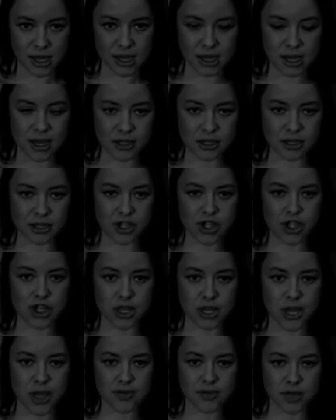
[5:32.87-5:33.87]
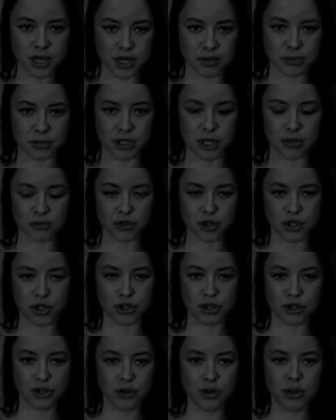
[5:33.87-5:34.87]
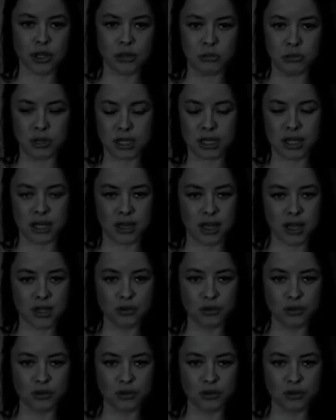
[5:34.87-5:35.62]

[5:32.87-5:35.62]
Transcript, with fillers: этот человек, потому что ее она предала